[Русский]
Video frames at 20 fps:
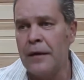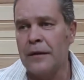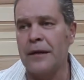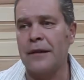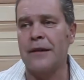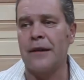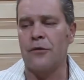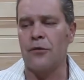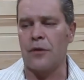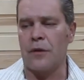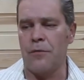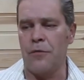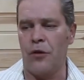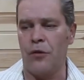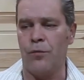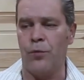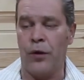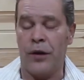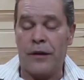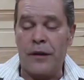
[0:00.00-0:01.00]
над которыми
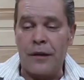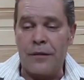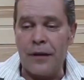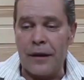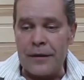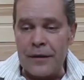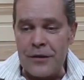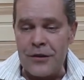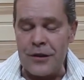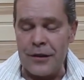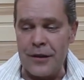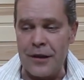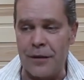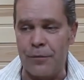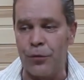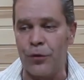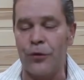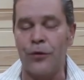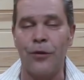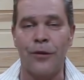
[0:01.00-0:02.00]
любой адекватный человек
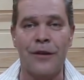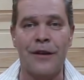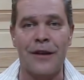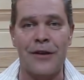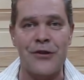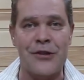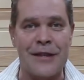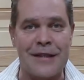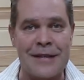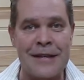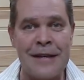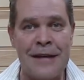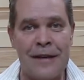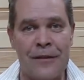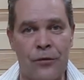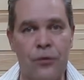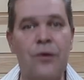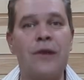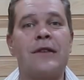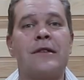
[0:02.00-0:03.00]
будет долго ржать,
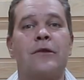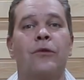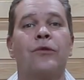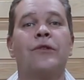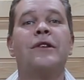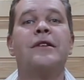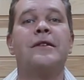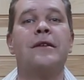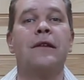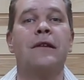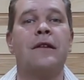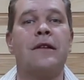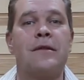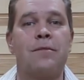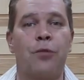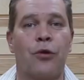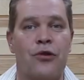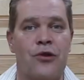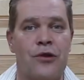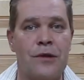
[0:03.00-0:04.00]
ну если он не сильно
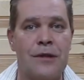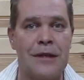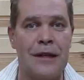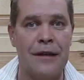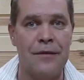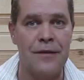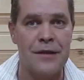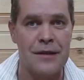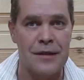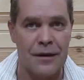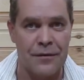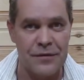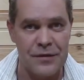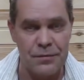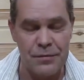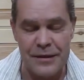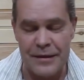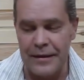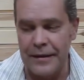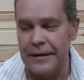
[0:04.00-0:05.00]
испорчен телевизором, в
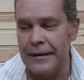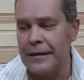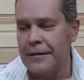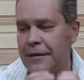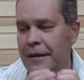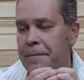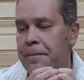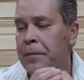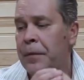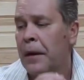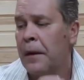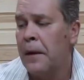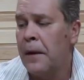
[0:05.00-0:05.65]
смысле НТВ,